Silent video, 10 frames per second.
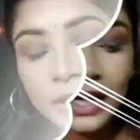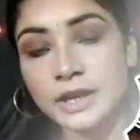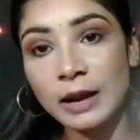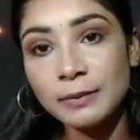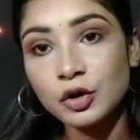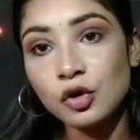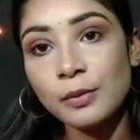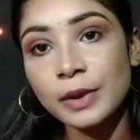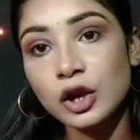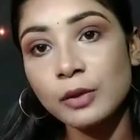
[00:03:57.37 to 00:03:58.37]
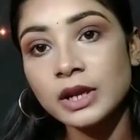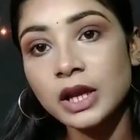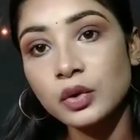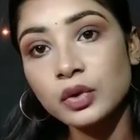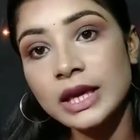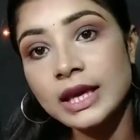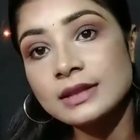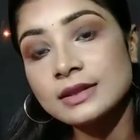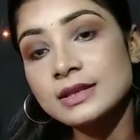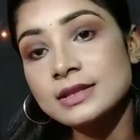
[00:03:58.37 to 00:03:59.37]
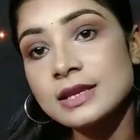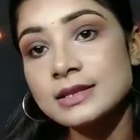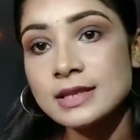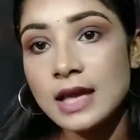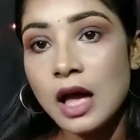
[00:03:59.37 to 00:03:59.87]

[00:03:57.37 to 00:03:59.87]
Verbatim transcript: ब्लेंडर आप लोगों को मैं रिकमेंड करूंगी दिस इज